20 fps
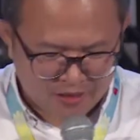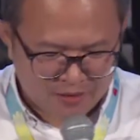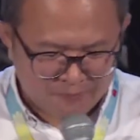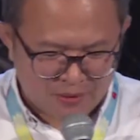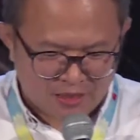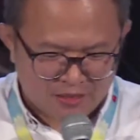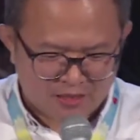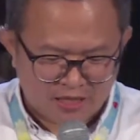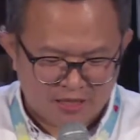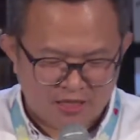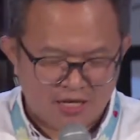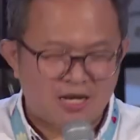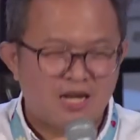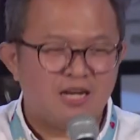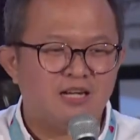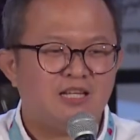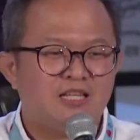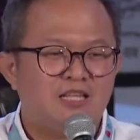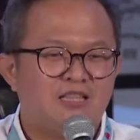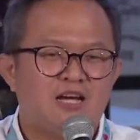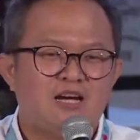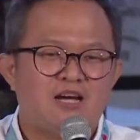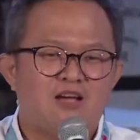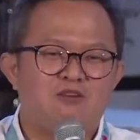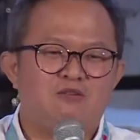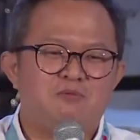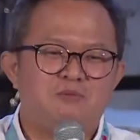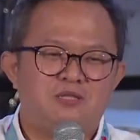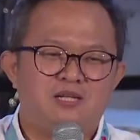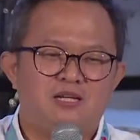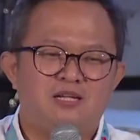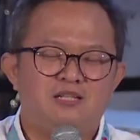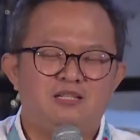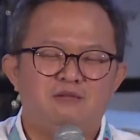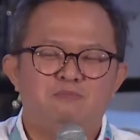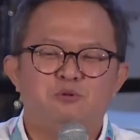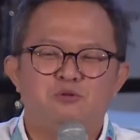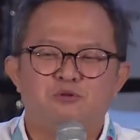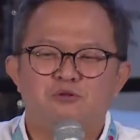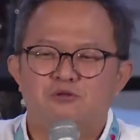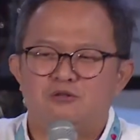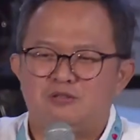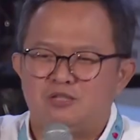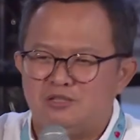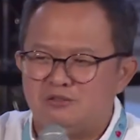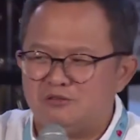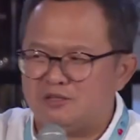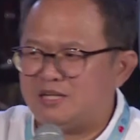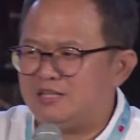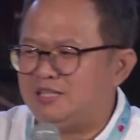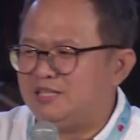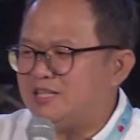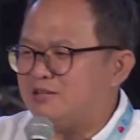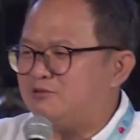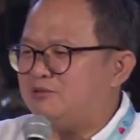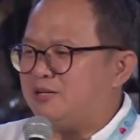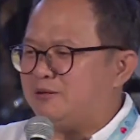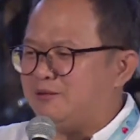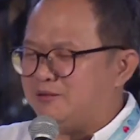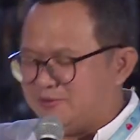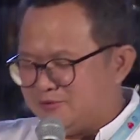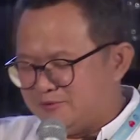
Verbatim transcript: Biasanya kan kita kalau bisa libur gitu kan kita udah